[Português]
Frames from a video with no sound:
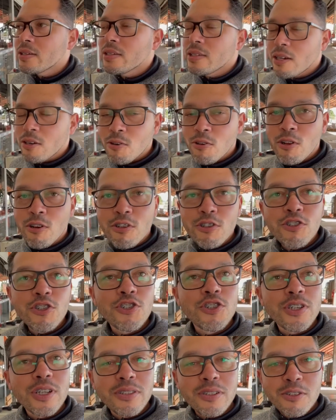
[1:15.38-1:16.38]
Na Gologa a
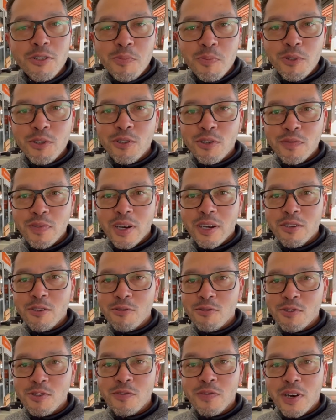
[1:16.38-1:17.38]
gente já transportou
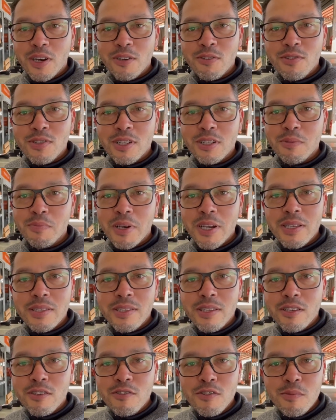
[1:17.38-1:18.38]
vários, vários
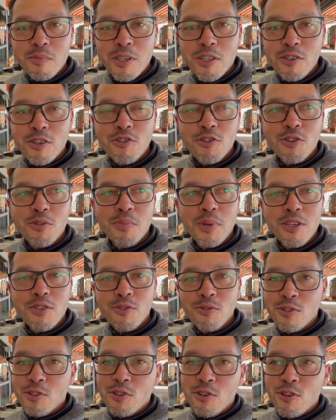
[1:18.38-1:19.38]
animaizinhos, mas acho que o mais
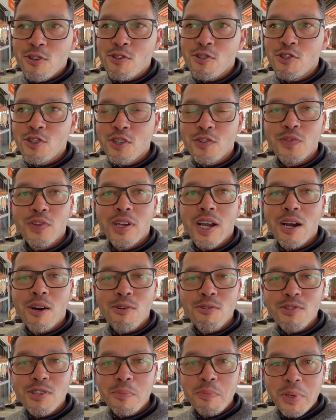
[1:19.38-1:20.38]
curioso acho que foi a
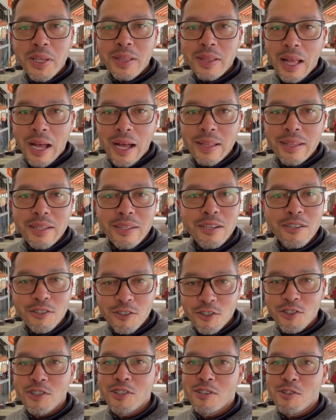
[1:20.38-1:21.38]
onça pintada, né? Que
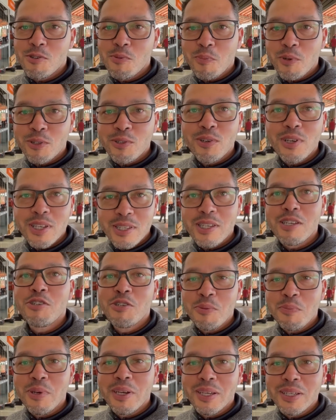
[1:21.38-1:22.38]
a gente transportou
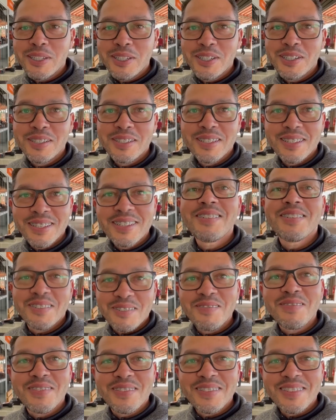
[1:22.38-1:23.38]
recentemente. Que bacana,
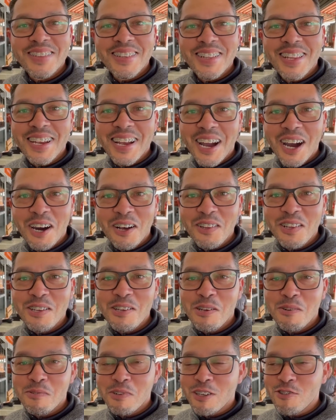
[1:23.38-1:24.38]
onça, cara. Legal,
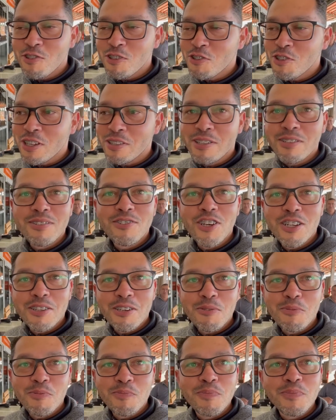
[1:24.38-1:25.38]
né? sabe, já... sabe
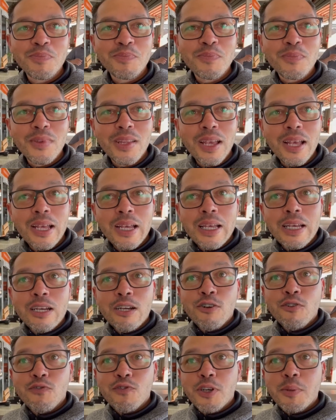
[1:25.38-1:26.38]
de onde veio? Pra onde foi?
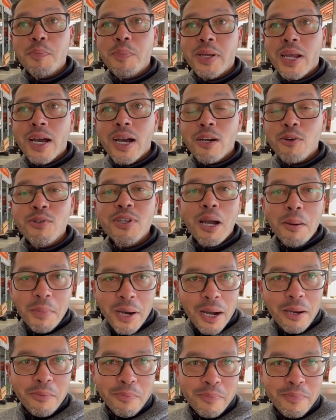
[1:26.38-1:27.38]
Foi pra
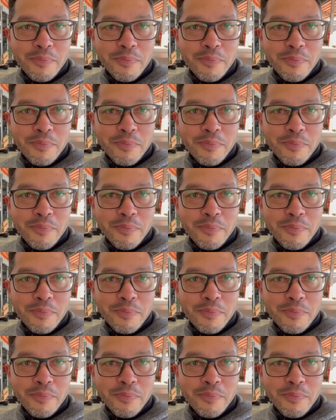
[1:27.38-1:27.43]
Cuiabá.